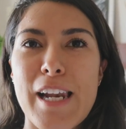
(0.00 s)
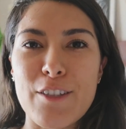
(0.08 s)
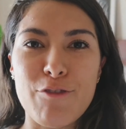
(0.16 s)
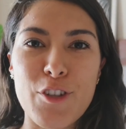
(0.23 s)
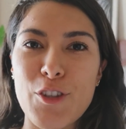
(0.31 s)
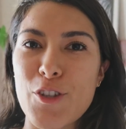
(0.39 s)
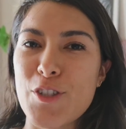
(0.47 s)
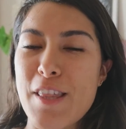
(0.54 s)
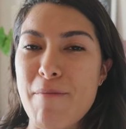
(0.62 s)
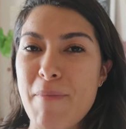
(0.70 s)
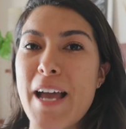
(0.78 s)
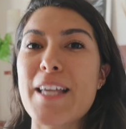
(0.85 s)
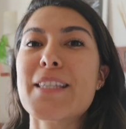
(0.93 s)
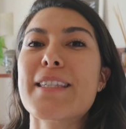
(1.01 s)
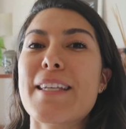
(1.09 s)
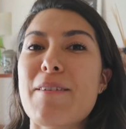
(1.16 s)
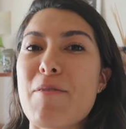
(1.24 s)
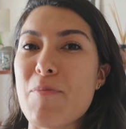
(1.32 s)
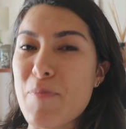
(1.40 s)
de las fotos y demás,
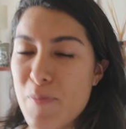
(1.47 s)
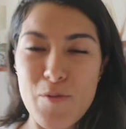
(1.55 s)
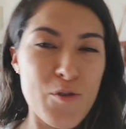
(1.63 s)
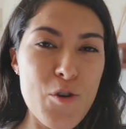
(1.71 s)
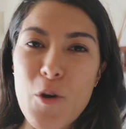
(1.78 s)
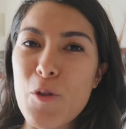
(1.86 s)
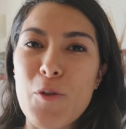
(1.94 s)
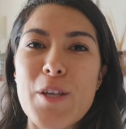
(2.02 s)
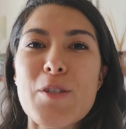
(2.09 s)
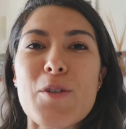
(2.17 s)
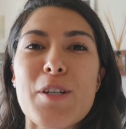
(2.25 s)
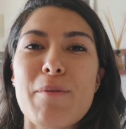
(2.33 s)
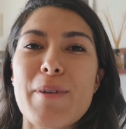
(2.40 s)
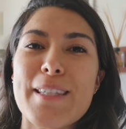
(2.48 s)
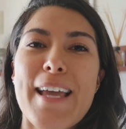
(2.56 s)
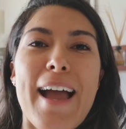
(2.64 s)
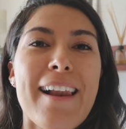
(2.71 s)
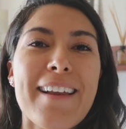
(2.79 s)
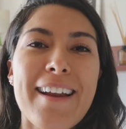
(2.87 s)
no duden en
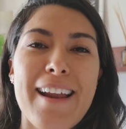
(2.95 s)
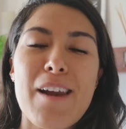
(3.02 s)
suscribirse al